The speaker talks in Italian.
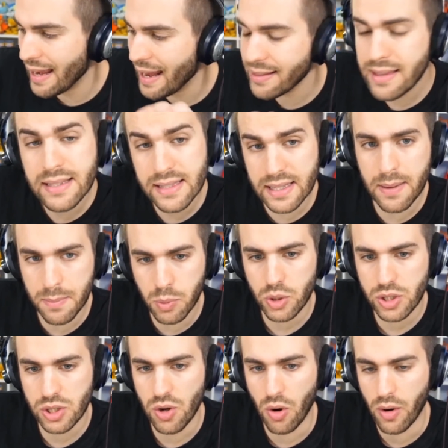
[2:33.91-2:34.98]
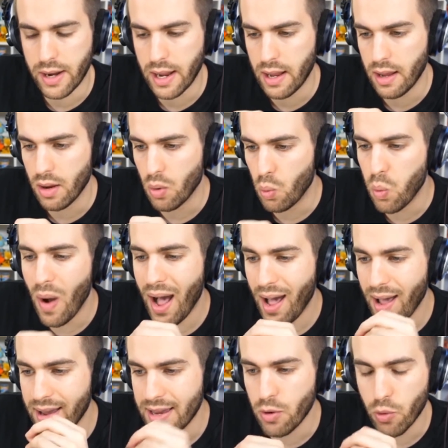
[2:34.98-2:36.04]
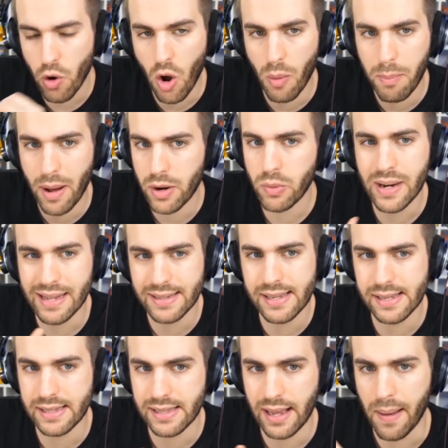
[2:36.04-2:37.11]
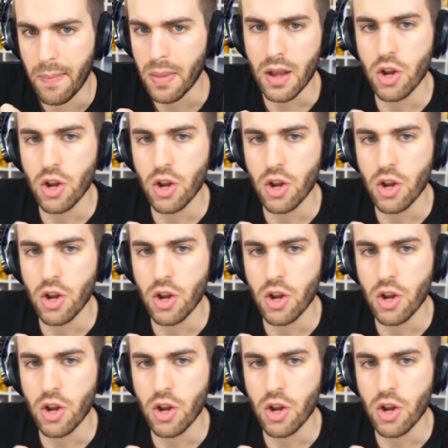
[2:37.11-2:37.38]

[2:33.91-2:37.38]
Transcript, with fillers: la distribuzione qua in Europa non esiste.